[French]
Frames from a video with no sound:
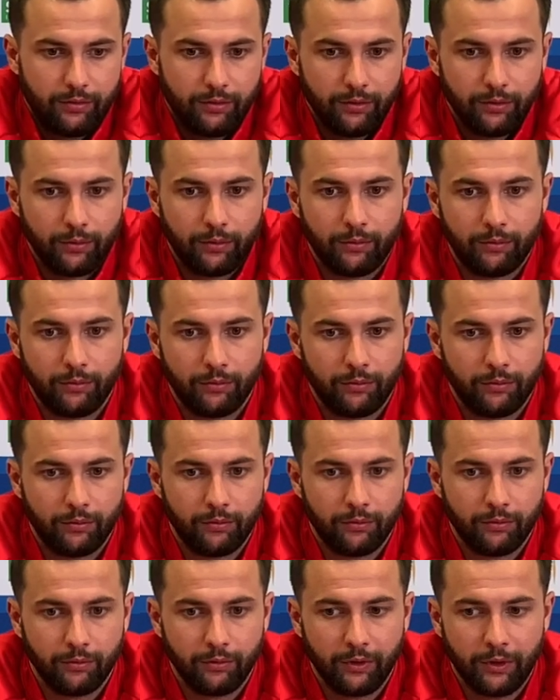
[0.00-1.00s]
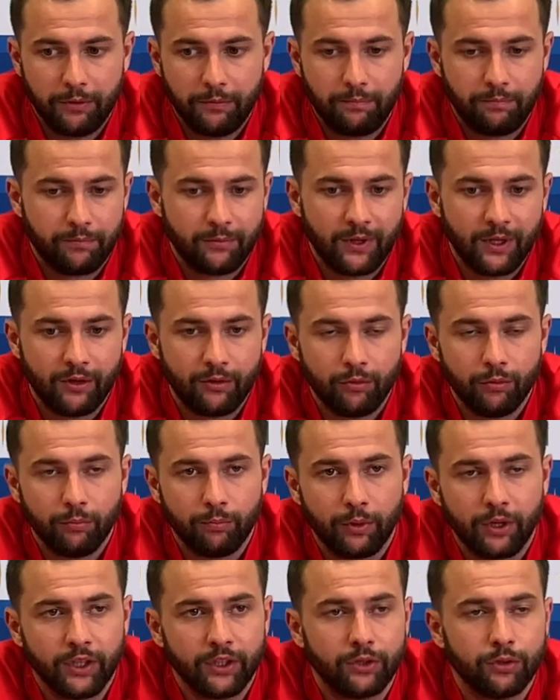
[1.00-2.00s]
on a peut-être une
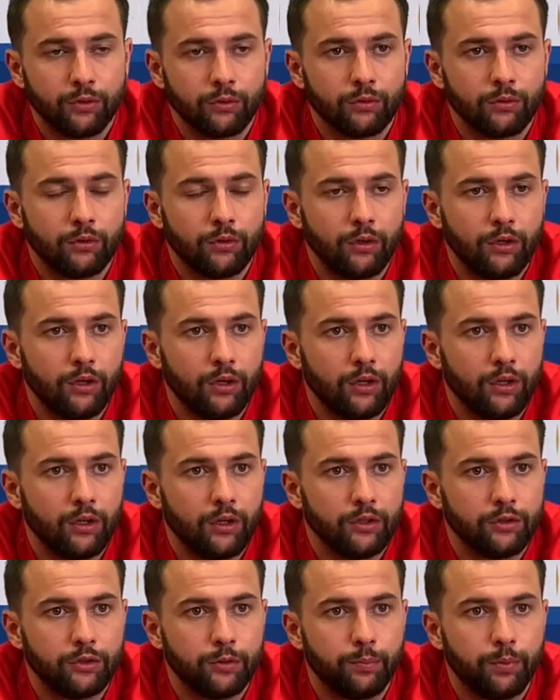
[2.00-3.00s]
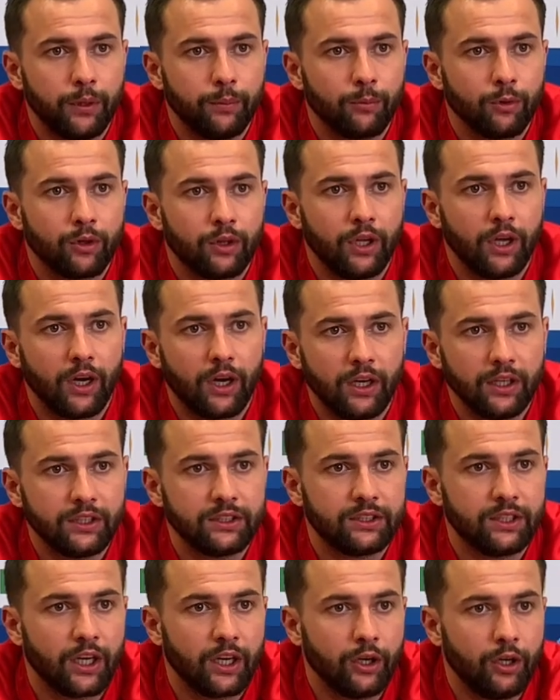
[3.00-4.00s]
pression supplémentaire à
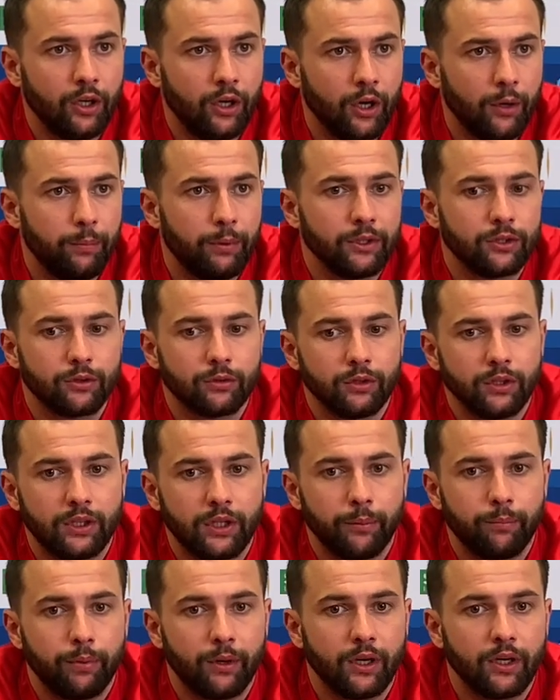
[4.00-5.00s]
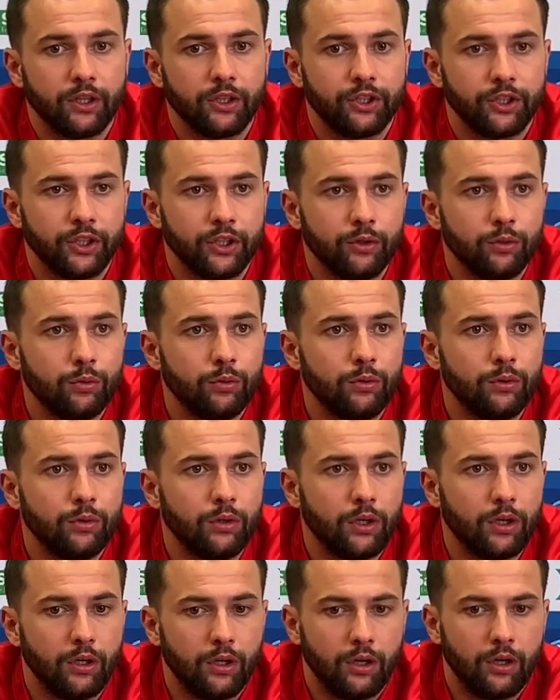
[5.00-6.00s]
l'extérieur parce qu'on n'était pas chez
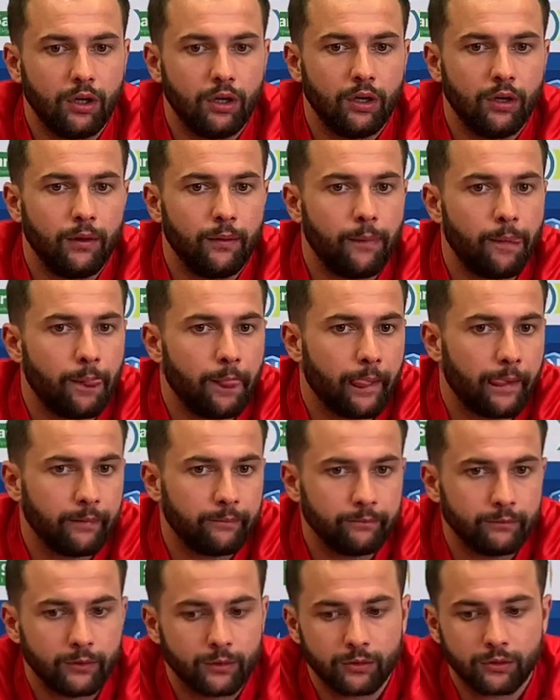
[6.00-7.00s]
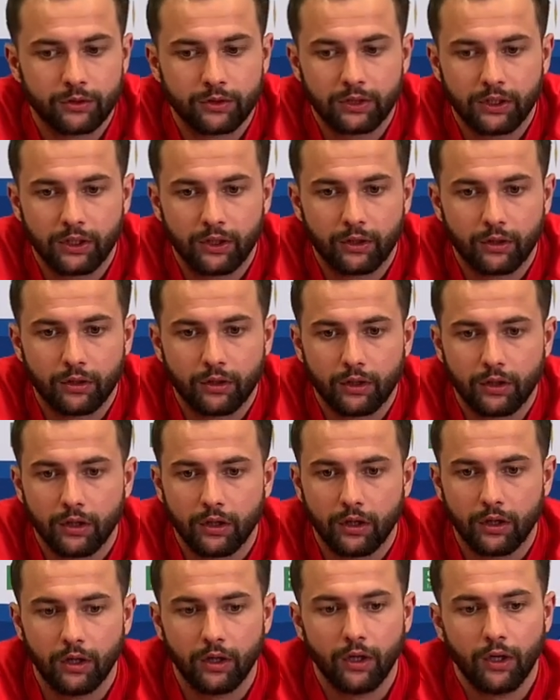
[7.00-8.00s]
nous. on sait
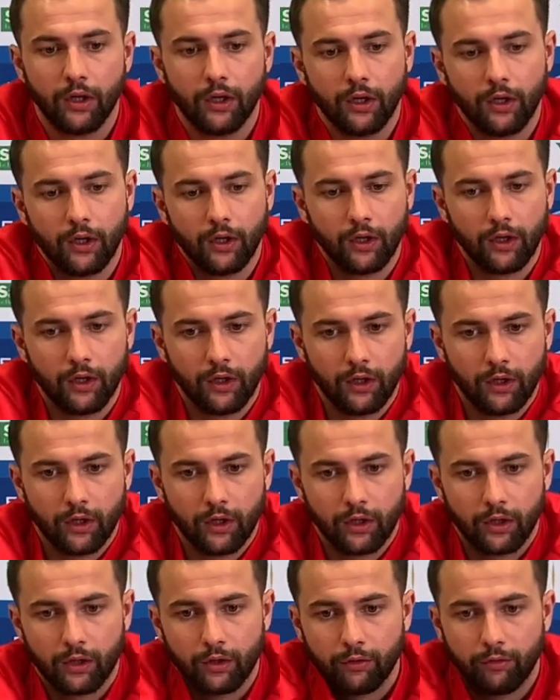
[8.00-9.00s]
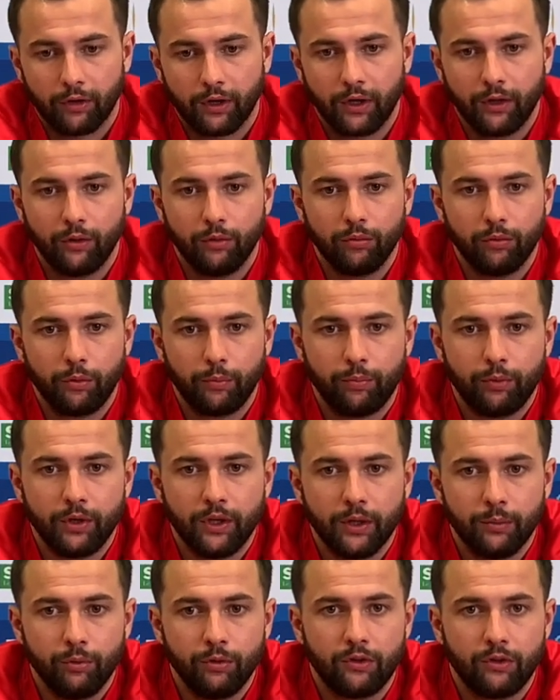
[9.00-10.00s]
que que voilà, nous, depuis le
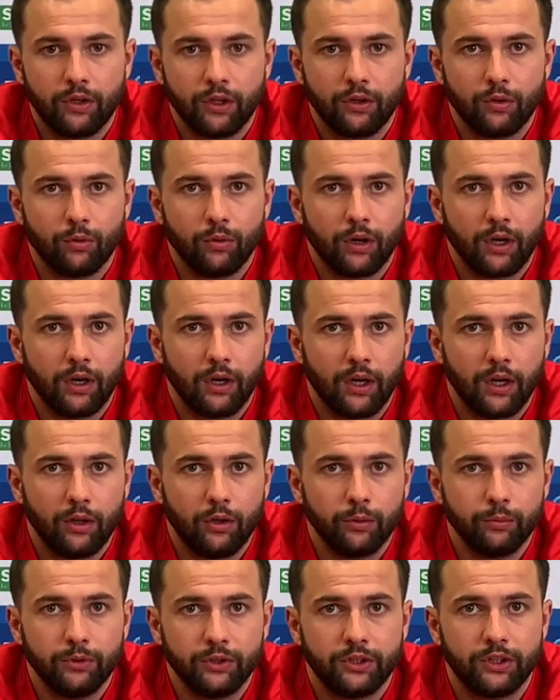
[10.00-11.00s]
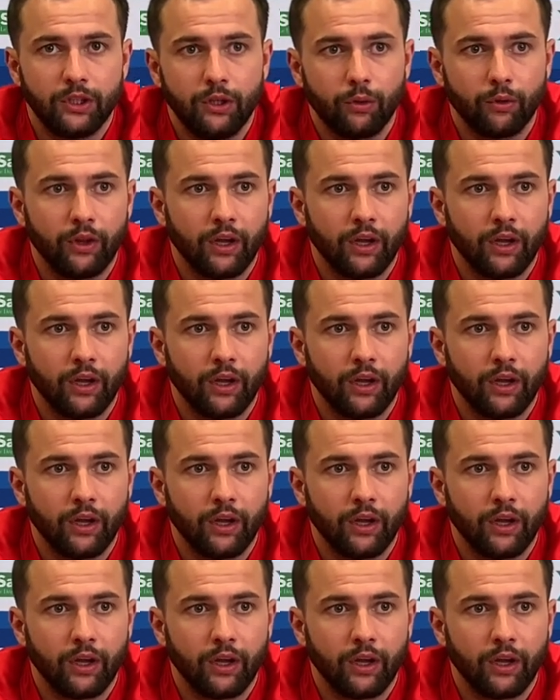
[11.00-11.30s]
début de saison, à, domicile, on